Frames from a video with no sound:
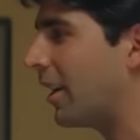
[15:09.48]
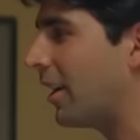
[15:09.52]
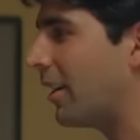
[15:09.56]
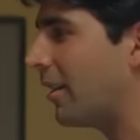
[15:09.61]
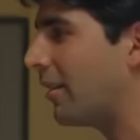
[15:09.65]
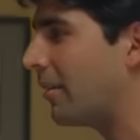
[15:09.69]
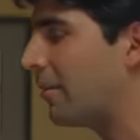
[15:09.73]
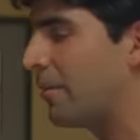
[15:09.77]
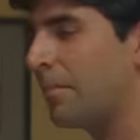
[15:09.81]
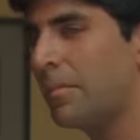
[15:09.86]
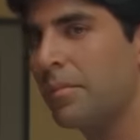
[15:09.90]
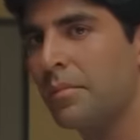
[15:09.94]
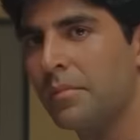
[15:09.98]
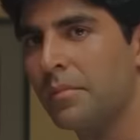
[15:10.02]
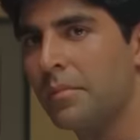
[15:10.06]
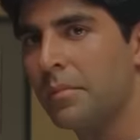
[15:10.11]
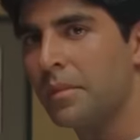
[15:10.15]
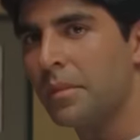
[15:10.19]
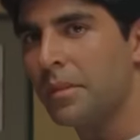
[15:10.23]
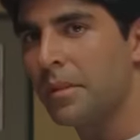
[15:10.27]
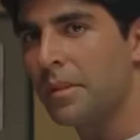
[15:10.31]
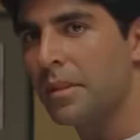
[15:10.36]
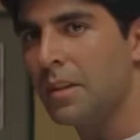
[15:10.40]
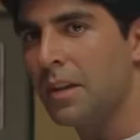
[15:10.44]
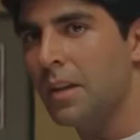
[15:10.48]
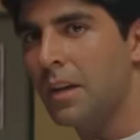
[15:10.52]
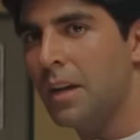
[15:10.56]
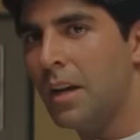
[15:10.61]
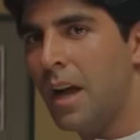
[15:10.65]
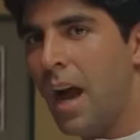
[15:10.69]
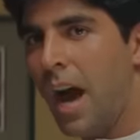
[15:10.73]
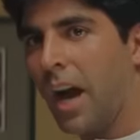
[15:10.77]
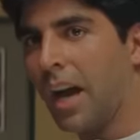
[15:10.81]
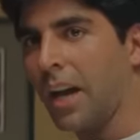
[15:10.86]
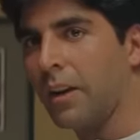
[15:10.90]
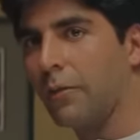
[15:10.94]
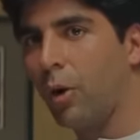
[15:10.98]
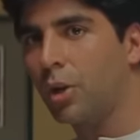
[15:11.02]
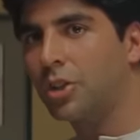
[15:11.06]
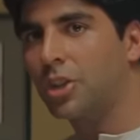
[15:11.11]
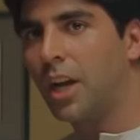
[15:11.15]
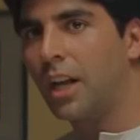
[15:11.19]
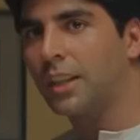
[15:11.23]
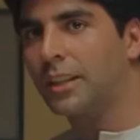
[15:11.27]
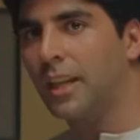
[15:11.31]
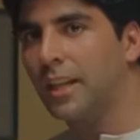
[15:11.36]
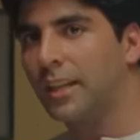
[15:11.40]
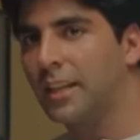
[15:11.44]
देता है अगर
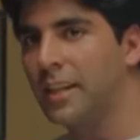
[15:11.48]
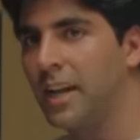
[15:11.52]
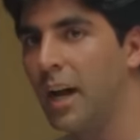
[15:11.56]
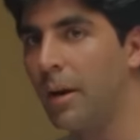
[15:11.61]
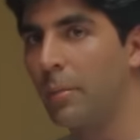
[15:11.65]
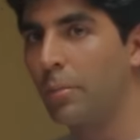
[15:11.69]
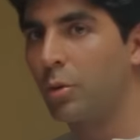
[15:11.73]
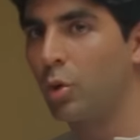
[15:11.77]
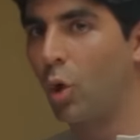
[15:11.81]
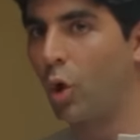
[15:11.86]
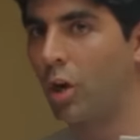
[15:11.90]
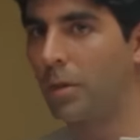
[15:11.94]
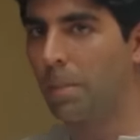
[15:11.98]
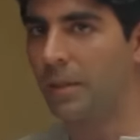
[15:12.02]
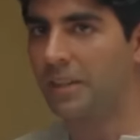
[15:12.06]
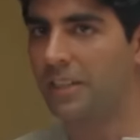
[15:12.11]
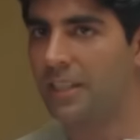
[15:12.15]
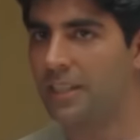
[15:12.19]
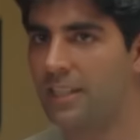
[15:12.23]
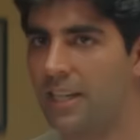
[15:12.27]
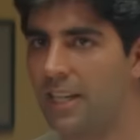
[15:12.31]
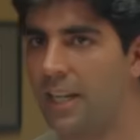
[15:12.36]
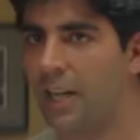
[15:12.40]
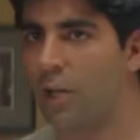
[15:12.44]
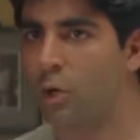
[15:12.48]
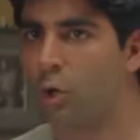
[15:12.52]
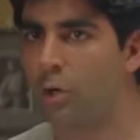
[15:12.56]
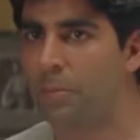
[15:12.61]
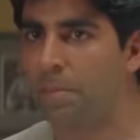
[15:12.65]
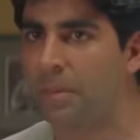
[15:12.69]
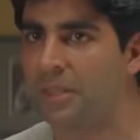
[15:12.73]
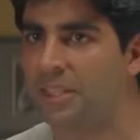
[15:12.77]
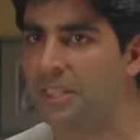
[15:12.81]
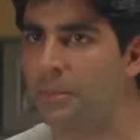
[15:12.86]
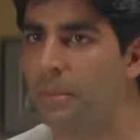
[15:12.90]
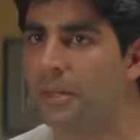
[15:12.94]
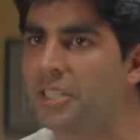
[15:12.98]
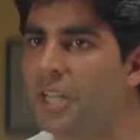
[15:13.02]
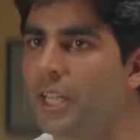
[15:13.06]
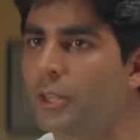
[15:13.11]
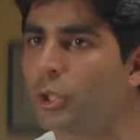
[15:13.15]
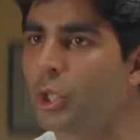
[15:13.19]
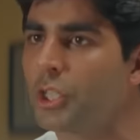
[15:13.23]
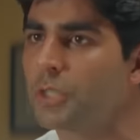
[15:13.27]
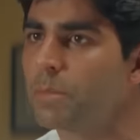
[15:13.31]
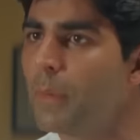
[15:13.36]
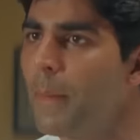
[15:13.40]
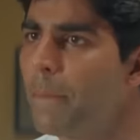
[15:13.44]
वो चाहता है कि हम रोडपति से करोड़पति बन जाए
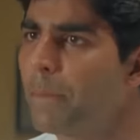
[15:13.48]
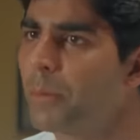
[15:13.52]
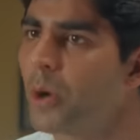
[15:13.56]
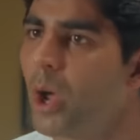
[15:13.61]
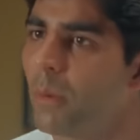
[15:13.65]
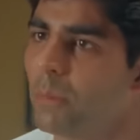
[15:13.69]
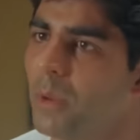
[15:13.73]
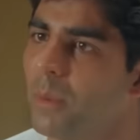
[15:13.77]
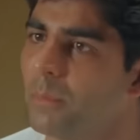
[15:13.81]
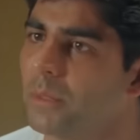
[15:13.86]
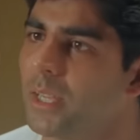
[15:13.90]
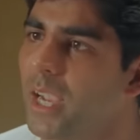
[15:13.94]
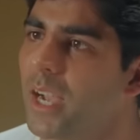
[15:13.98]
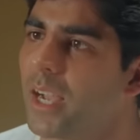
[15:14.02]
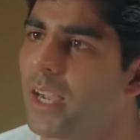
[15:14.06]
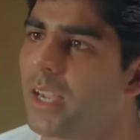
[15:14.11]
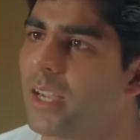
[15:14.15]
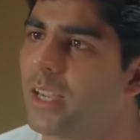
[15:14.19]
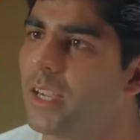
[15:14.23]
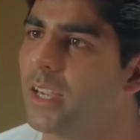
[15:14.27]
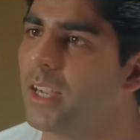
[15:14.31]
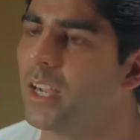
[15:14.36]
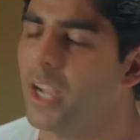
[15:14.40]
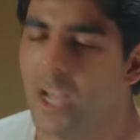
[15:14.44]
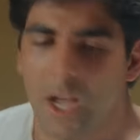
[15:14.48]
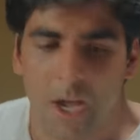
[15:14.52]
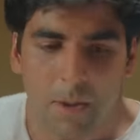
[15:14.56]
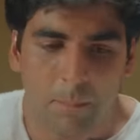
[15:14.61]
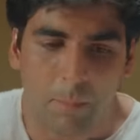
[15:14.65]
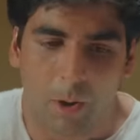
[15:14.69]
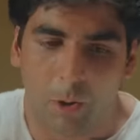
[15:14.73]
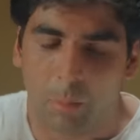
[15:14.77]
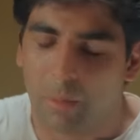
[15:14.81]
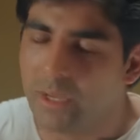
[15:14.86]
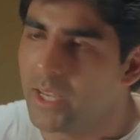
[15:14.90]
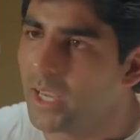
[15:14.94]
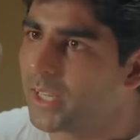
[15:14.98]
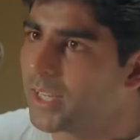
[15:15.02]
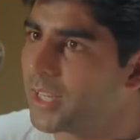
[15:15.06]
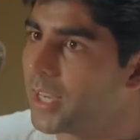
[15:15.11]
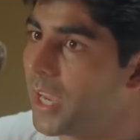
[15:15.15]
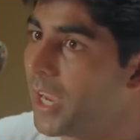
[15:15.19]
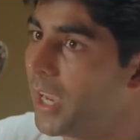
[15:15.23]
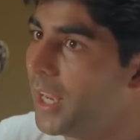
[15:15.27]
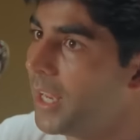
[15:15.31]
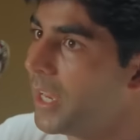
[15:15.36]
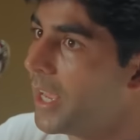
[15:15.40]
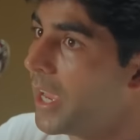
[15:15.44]
तो इसमें प्रॉब्लम क्या है बाबू भैया
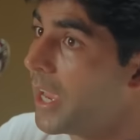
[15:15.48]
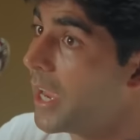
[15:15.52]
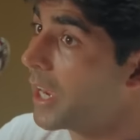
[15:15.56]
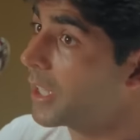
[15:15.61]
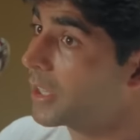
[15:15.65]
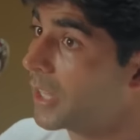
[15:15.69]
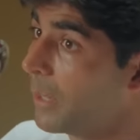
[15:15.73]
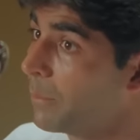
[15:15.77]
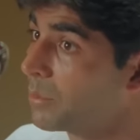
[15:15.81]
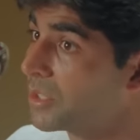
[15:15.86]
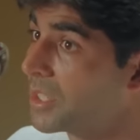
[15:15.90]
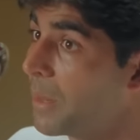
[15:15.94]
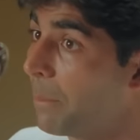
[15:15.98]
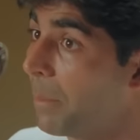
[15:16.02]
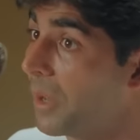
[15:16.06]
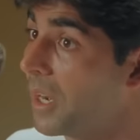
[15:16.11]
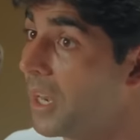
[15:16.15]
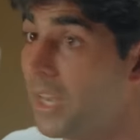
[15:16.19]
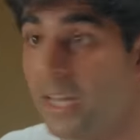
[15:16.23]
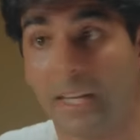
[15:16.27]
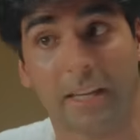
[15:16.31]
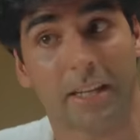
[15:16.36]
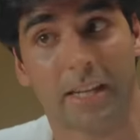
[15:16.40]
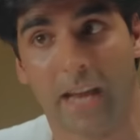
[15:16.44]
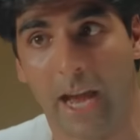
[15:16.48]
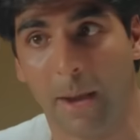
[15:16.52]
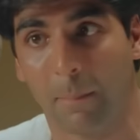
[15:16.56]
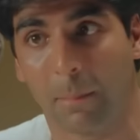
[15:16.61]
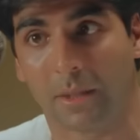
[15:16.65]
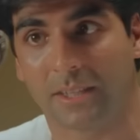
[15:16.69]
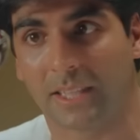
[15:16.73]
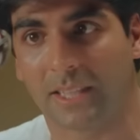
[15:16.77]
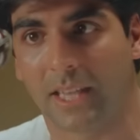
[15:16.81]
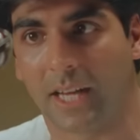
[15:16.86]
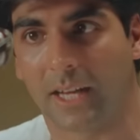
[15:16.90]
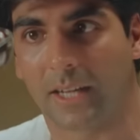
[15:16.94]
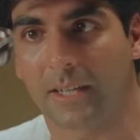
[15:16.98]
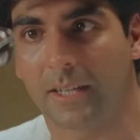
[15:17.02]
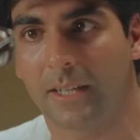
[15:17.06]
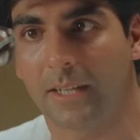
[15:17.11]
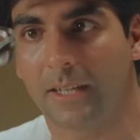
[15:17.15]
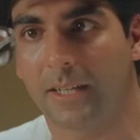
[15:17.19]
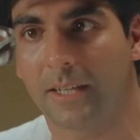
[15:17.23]
खेल एकदम सिंपल है लेकिन है मजेदार